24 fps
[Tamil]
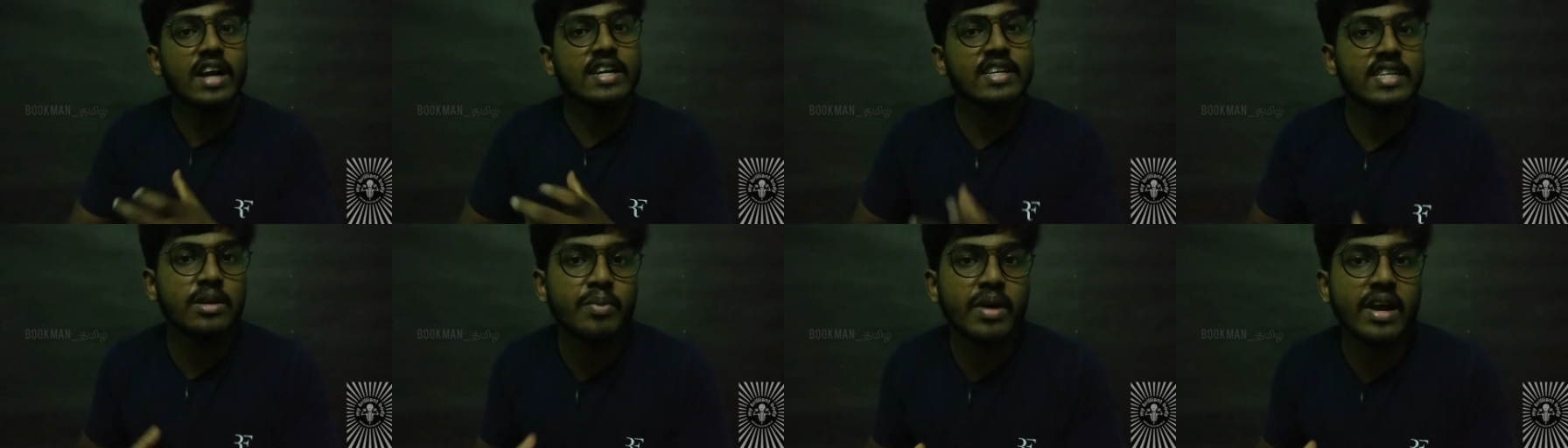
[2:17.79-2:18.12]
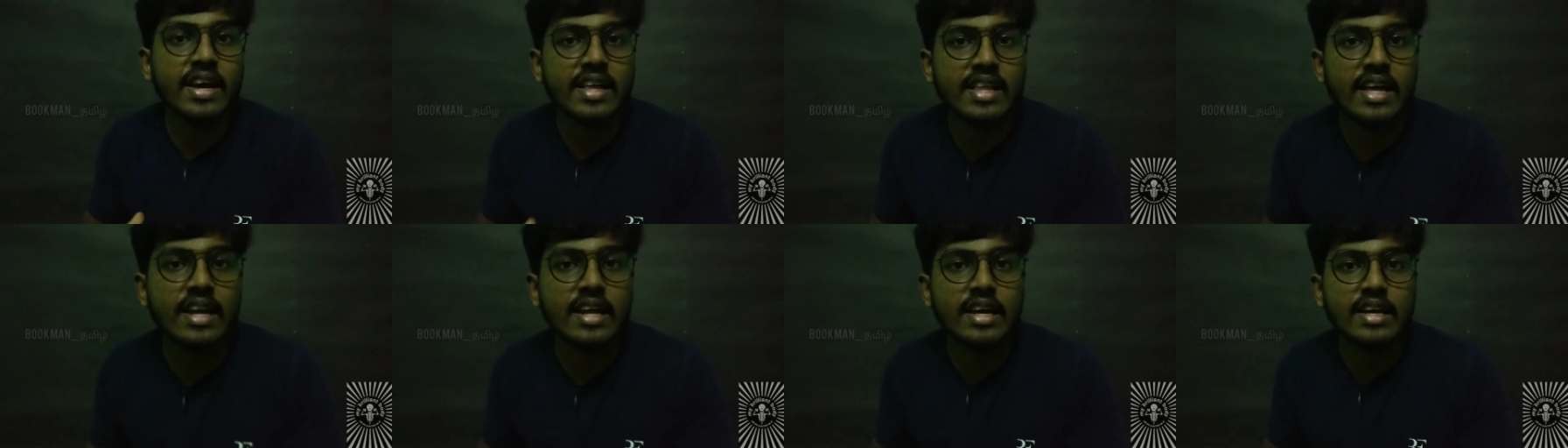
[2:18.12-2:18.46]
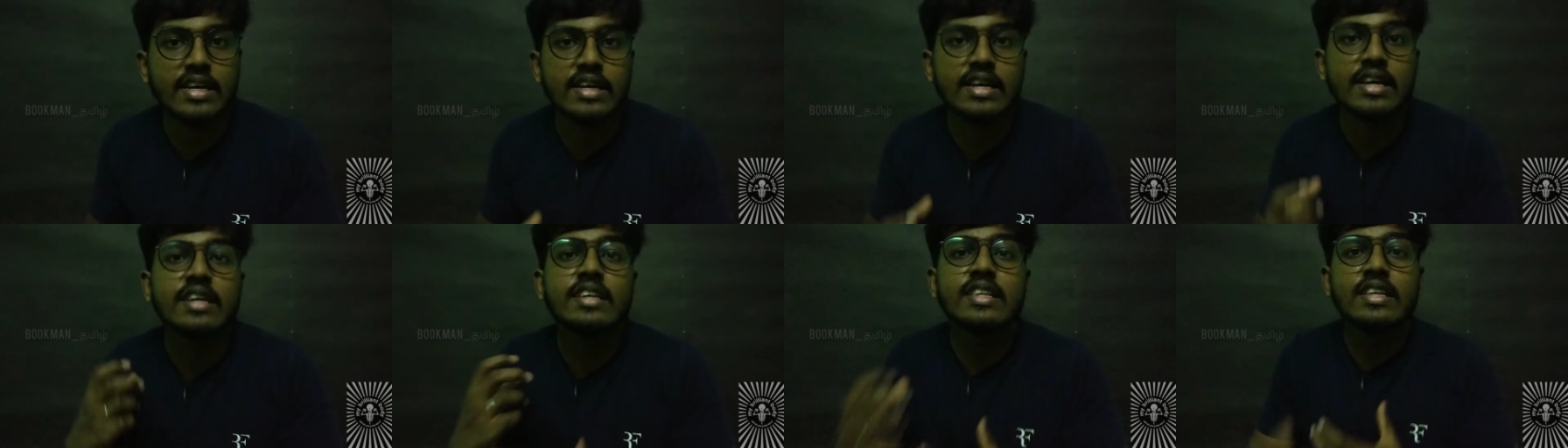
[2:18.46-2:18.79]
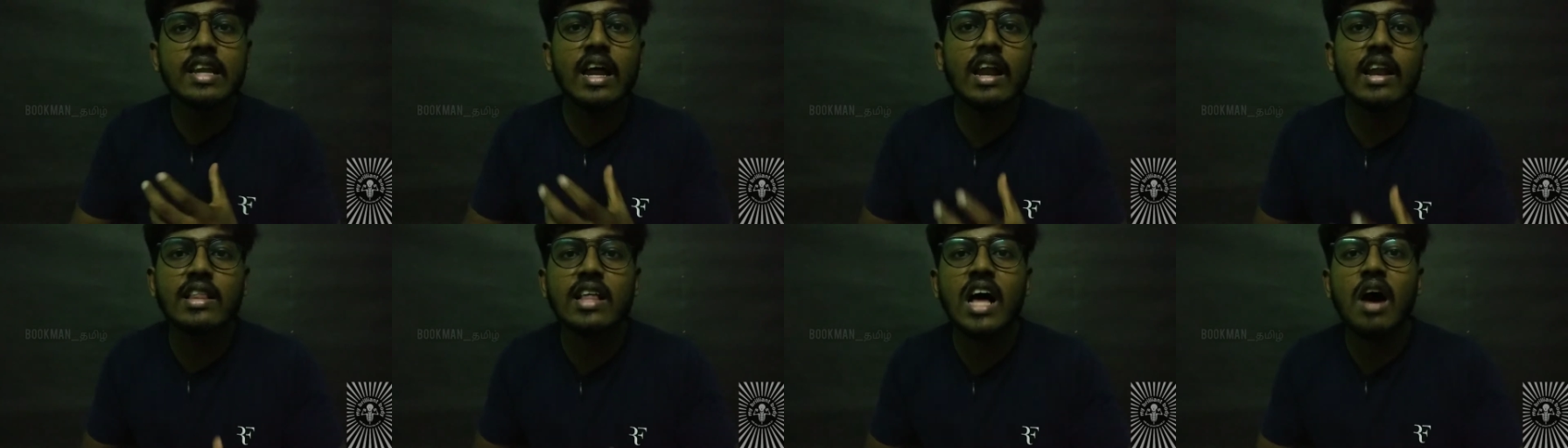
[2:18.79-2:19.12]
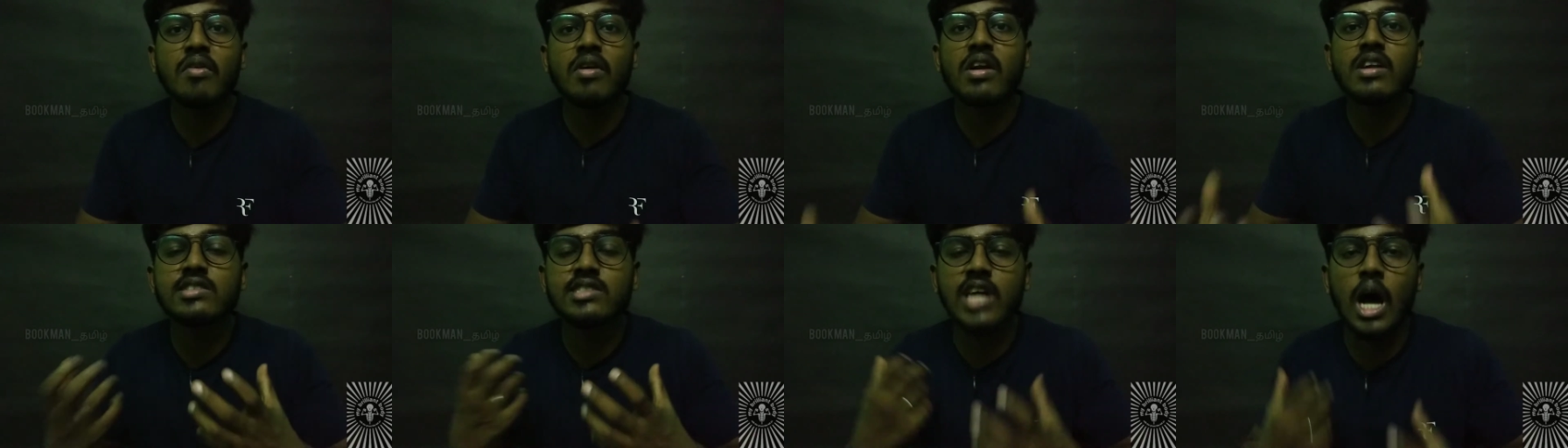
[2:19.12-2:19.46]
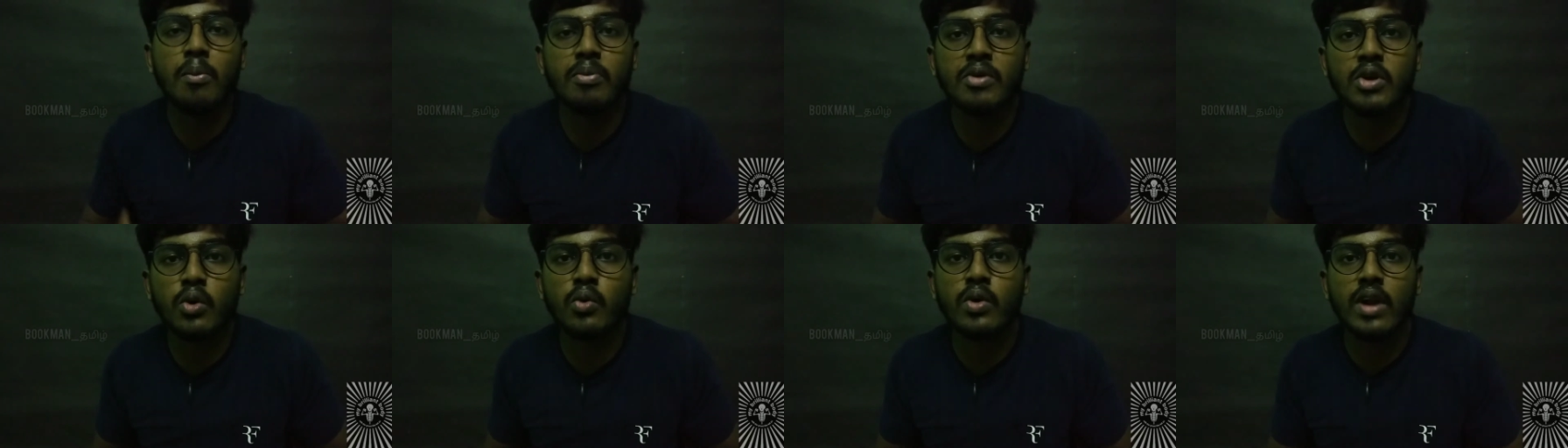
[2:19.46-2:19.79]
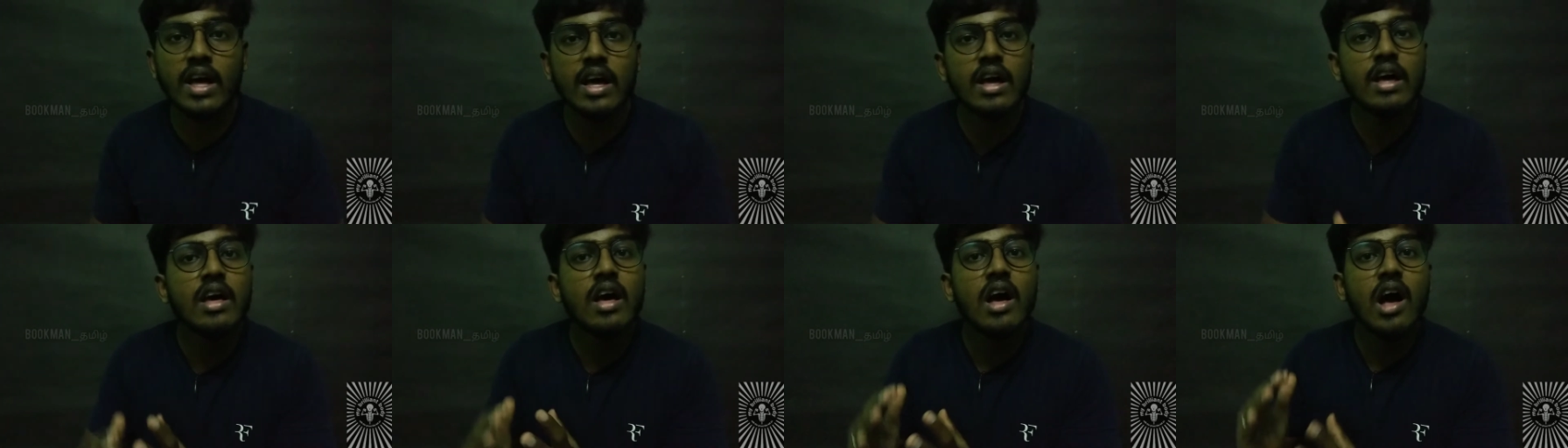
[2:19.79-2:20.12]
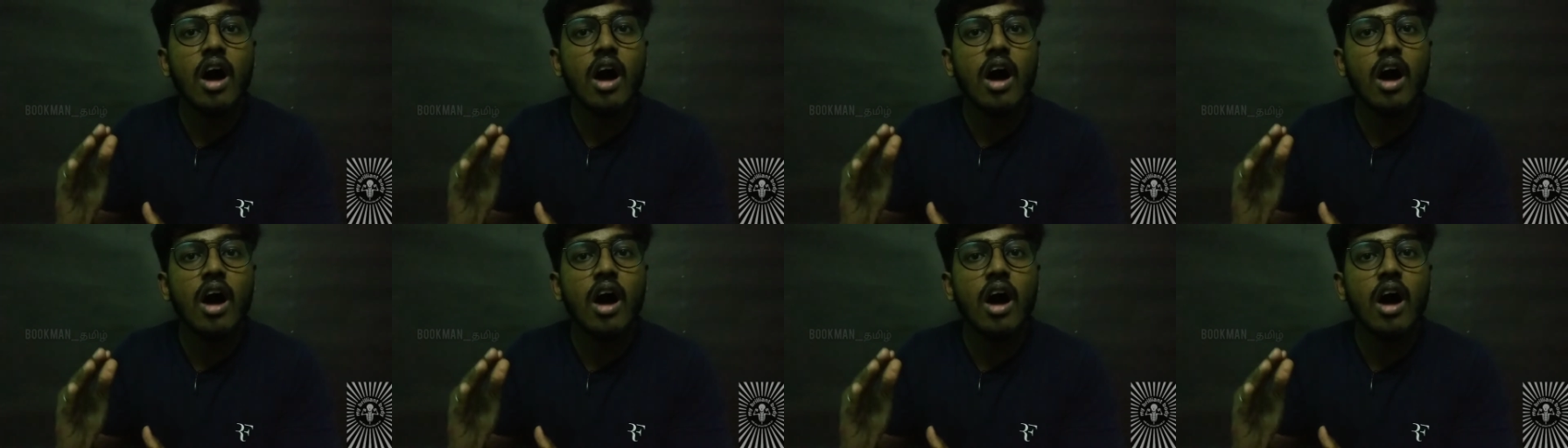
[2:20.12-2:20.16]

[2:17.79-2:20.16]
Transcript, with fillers: ஆற்றல் மிக்கதாக இருக்குது இதனால தான் அவரால் சாப்பிட்டு கூட